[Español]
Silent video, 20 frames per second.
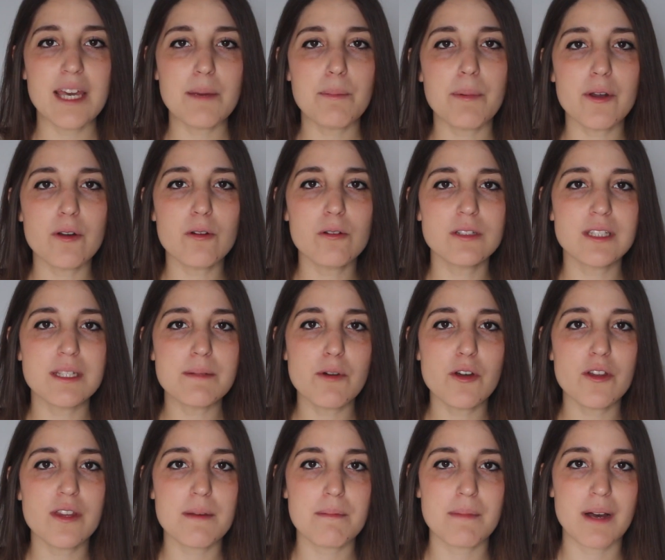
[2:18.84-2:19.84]
Y por
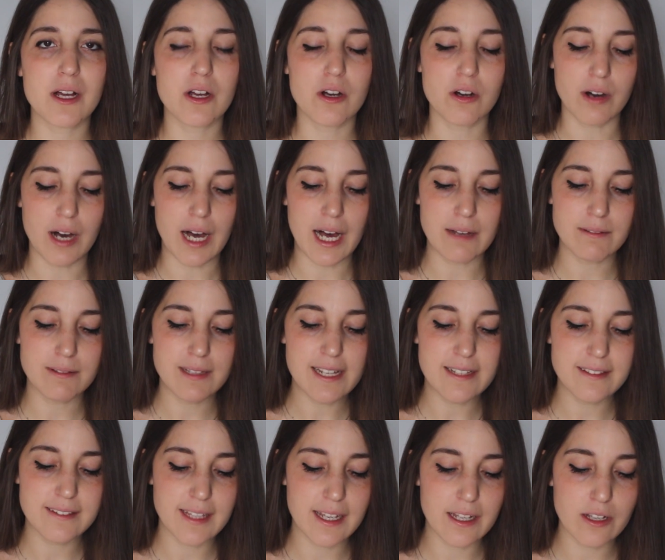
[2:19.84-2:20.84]
último, de Mango
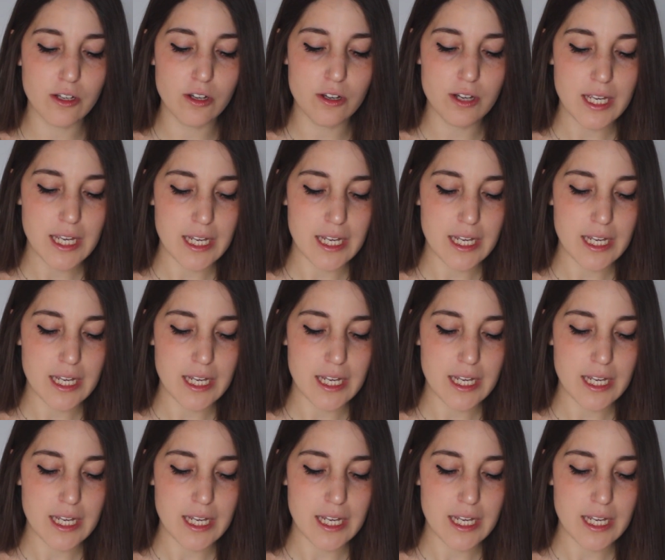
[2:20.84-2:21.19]
Outlet tengo